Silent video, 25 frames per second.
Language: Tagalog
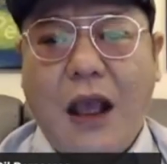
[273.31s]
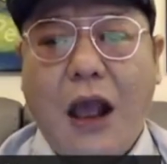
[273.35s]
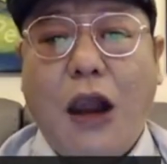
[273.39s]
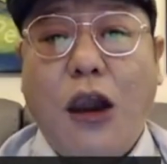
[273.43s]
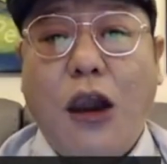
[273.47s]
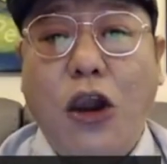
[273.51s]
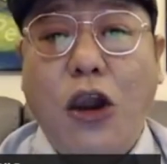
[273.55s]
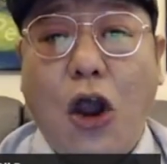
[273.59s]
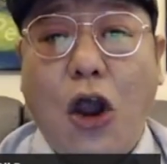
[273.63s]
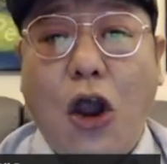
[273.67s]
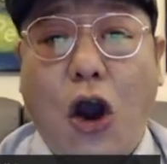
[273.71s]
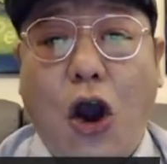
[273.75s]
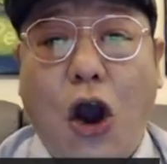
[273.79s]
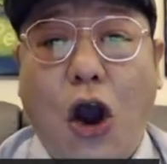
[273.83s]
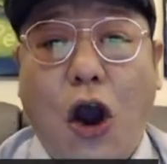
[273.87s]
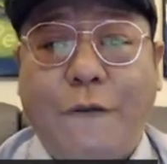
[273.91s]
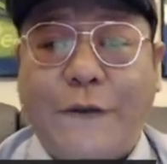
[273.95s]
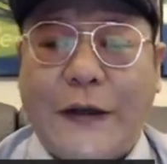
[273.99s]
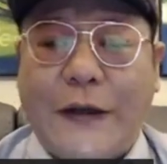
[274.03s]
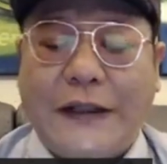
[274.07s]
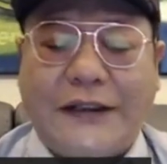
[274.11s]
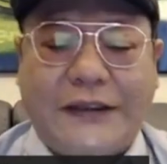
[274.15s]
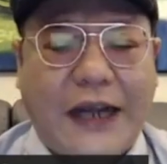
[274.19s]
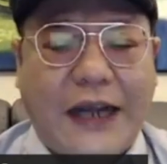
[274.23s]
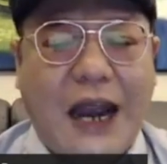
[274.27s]
Law of
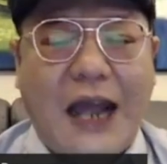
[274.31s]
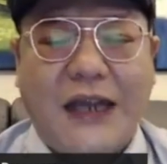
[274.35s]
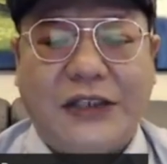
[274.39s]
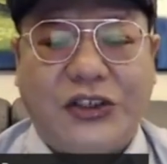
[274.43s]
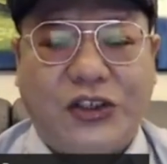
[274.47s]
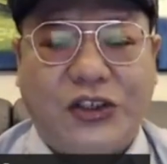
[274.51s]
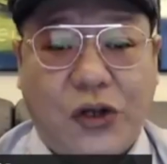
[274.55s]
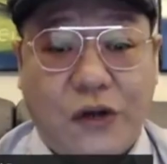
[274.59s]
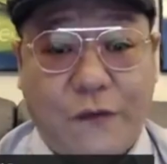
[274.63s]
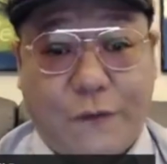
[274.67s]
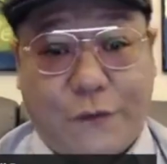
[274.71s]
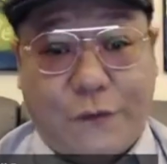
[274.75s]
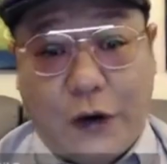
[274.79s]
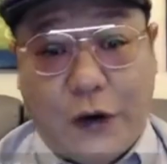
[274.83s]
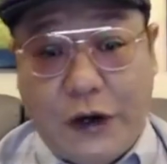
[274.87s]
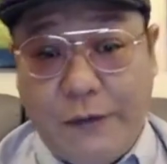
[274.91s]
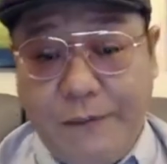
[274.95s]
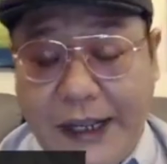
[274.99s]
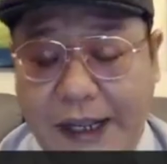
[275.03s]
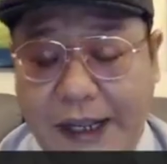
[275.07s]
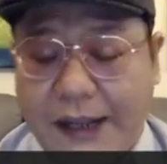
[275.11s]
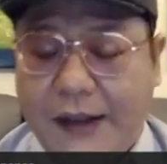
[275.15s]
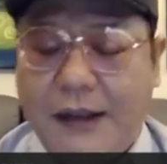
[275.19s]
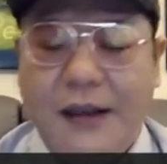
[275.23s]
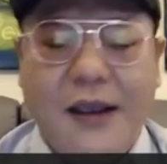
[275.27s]
attraction for
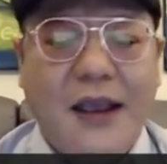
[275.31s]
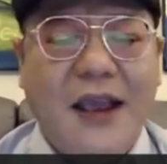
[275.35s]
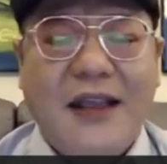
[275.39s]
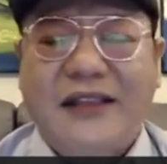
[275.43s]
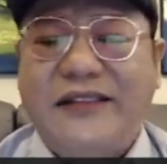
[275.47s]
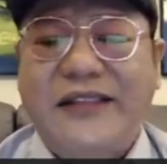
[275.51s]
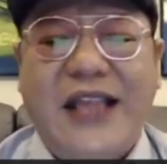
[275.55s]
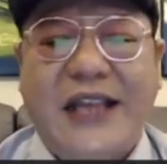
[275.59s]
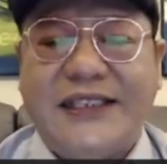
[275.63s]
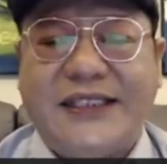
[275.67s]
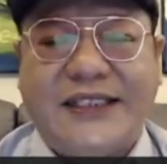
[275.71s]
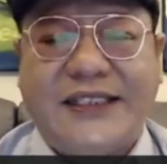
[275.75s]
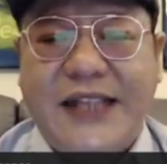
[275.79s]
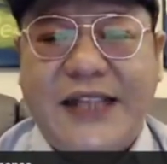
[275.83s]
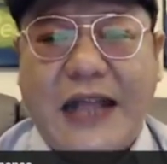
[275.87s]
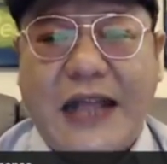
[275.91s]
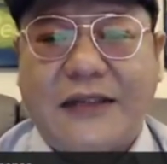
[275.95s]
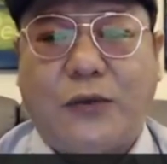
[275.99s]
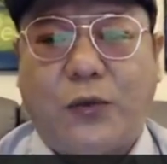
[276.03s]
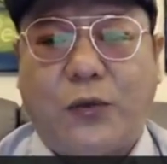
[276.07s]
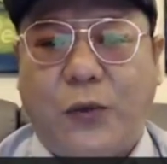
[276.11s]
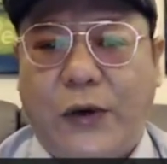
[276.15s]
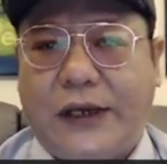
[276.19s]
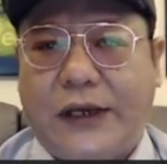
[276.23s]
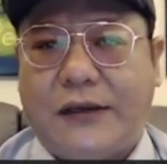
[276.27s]
me does
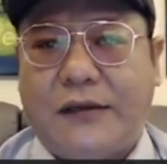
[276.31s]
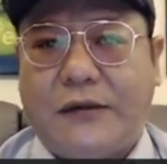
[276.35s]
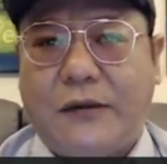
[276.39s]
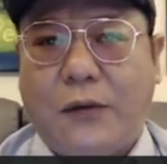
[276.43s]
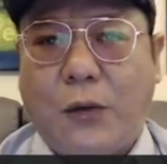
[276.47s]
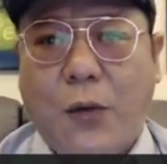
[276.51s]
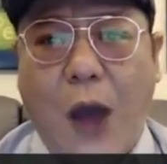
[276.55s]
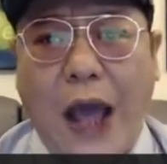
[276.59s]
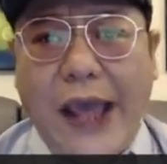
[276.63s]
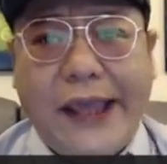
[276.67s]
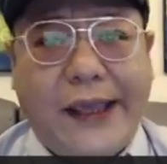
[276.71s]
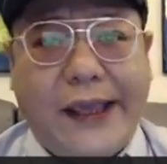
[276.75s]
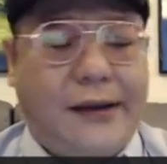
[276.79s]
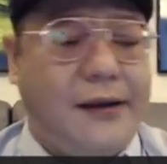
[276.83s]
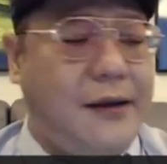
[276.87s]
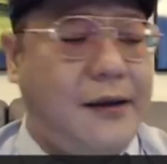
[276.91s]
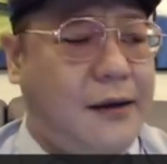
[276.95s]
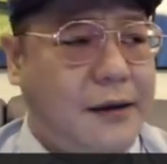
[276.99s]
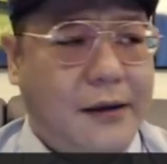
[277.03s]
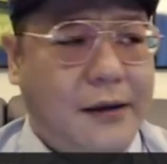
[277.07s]
not work. Why?